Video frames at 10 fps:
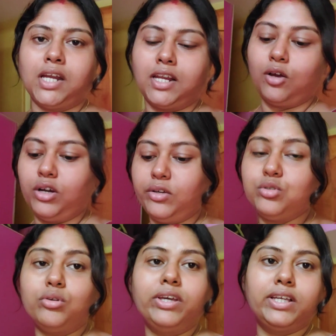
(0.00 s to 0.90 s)
রান্নাঘরেও
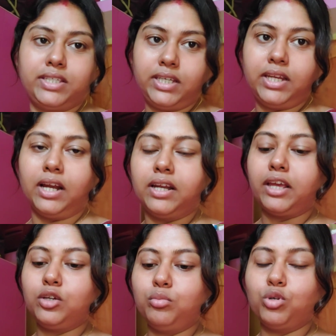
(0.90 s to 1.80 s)
চলে গেছি রান্না
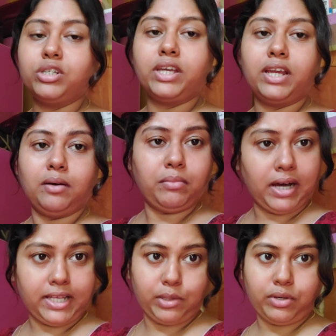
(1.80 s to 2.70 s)
একটু বসিয়ে এলাম
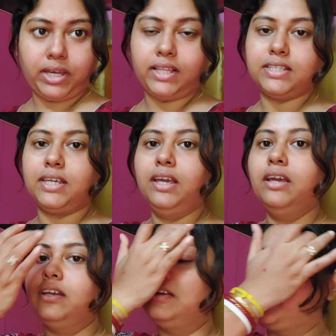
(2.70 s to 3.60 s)
ভাত হয়ে গেছে
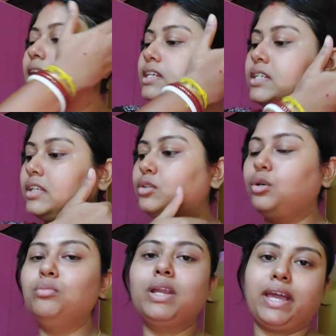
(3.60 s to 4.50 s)
ডাল সেদ্ধ
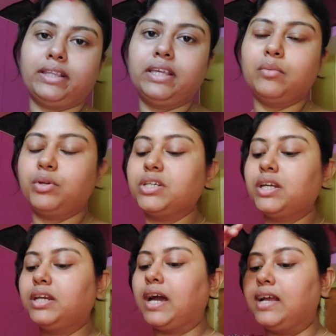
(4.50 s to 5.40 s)
মানে একদিকে
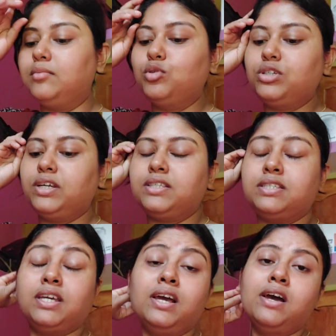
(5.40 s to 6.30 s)
প্রেশারে ডাল বসিয়ে
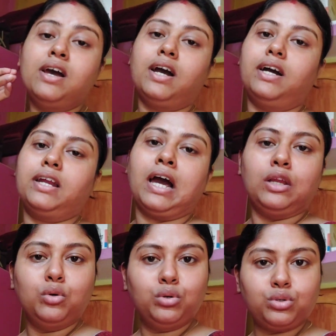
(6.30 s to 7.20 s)
এসেছি আর
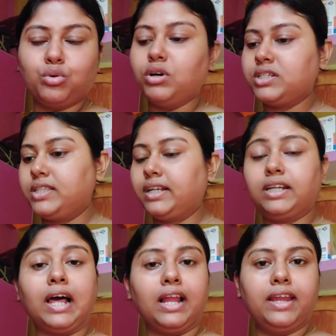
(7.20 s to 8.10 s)
আলু স্কোয়াশ দিয়ে একটা
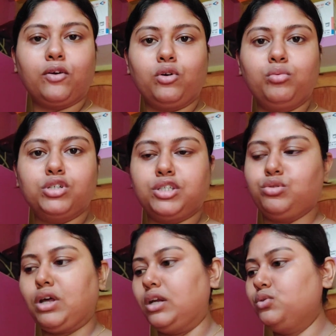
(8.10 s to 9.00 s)
ডালনা করবো
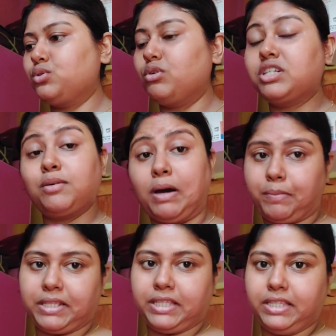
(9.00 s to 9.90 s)
সেজন্য আলু স্কোয়াশটা
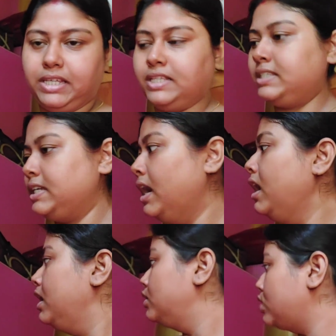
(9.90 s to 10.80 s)
ভাপাতে দিয়ে এসেছি
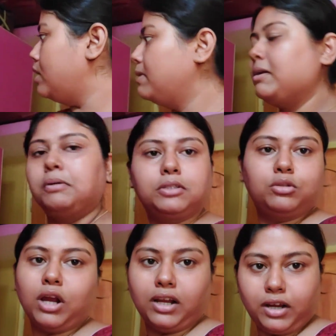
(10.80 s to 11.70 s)
তো আমার আপাতত
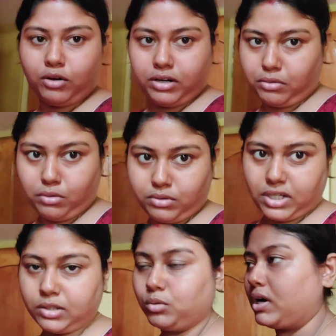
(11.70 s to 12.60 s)
রান্নাঘরে কোনো
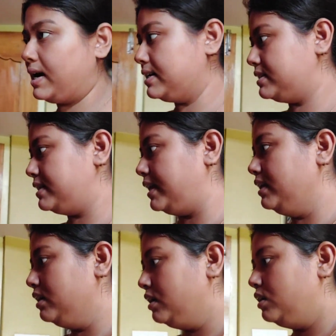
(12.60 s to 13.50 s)
যেহেতু কাজ নেই
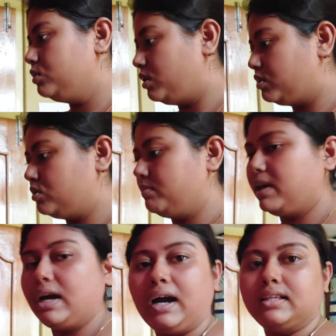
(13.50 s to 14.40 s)
তো একটু আমি
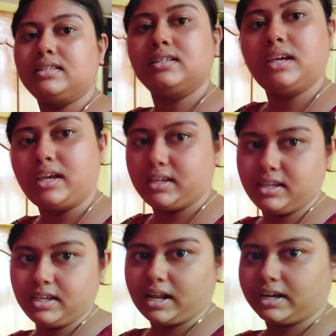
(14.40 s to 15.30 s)
কাজ
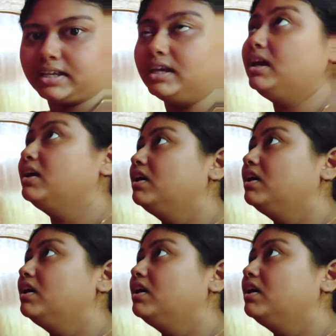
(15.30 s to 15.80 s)
এগিয়ে রাখি